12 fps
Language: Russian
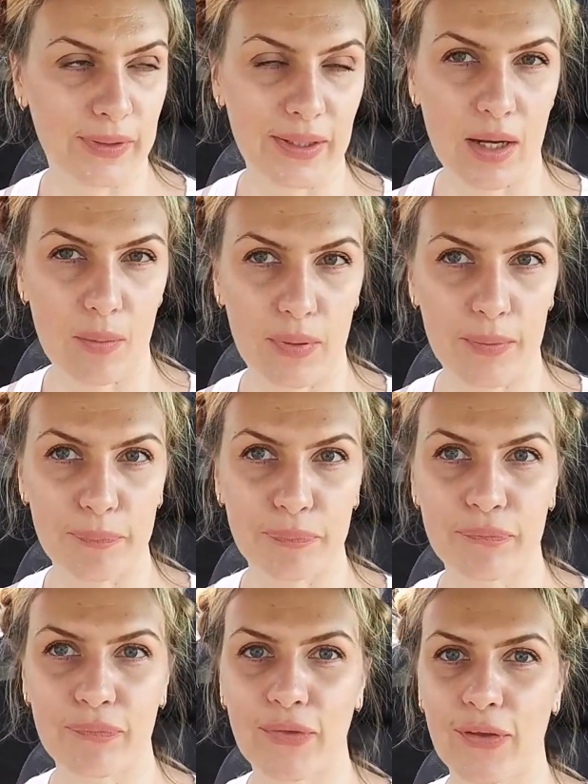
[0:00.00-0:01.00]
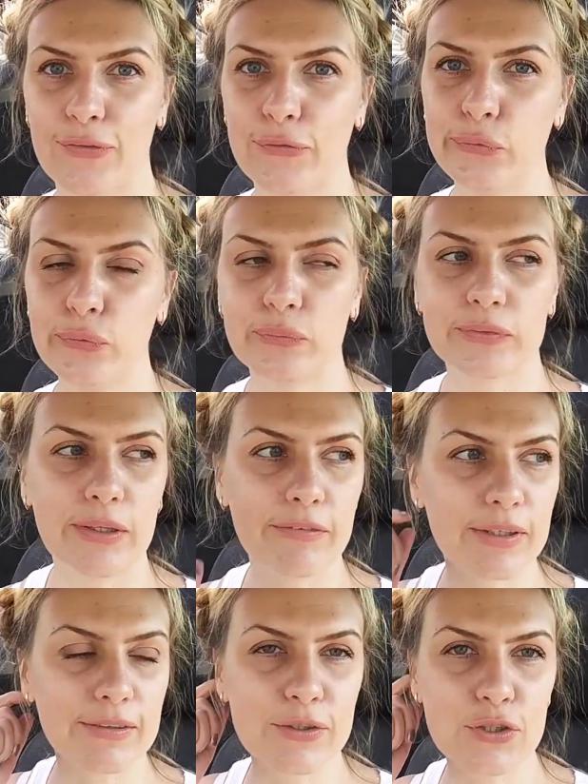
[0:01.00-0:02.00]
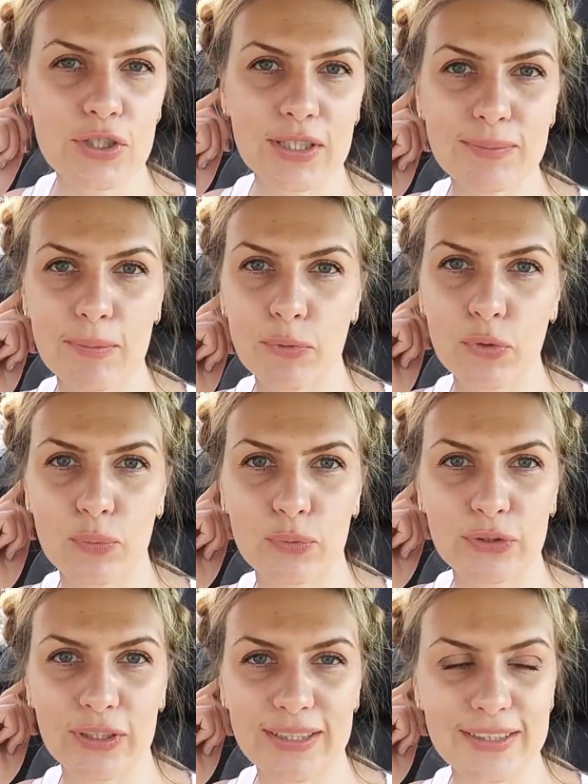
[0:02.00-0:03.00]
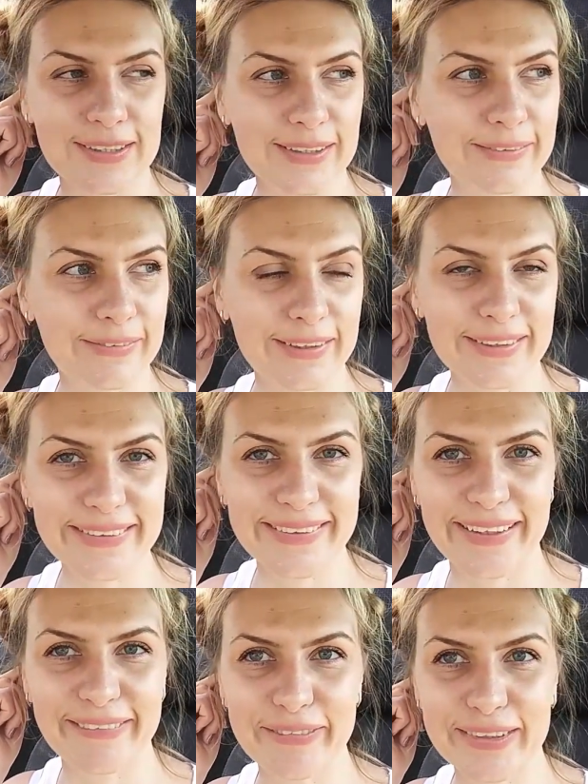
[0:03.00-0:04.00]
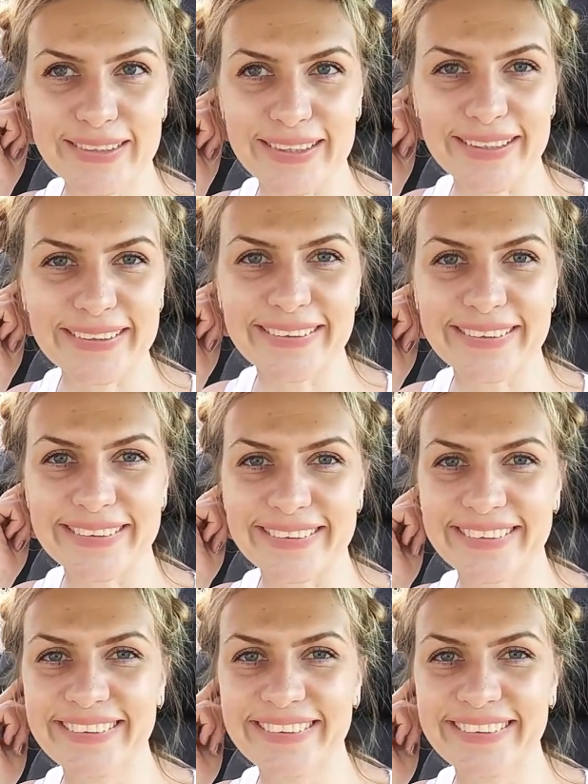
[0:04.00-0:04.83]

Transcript: краба. Ну, наверное, в следующий раз попробую. Я, честно говоря, не знаю, мне страшно даже.